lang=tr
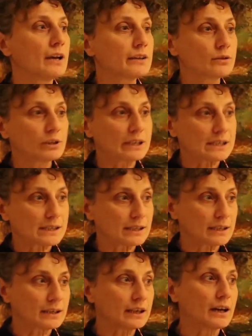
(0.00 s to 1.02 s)
E,
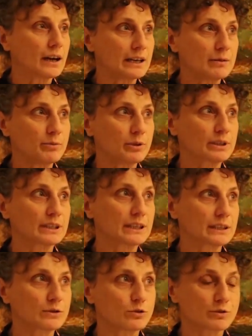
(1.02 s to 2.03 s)
dolayısıyla da aile
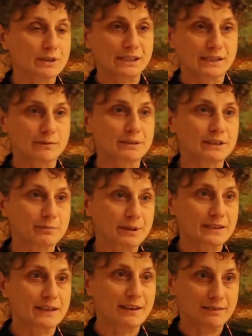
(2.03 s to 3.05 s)
politikaları çok sistematik
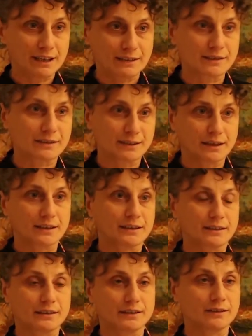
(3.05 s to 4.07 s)
bir devlet e,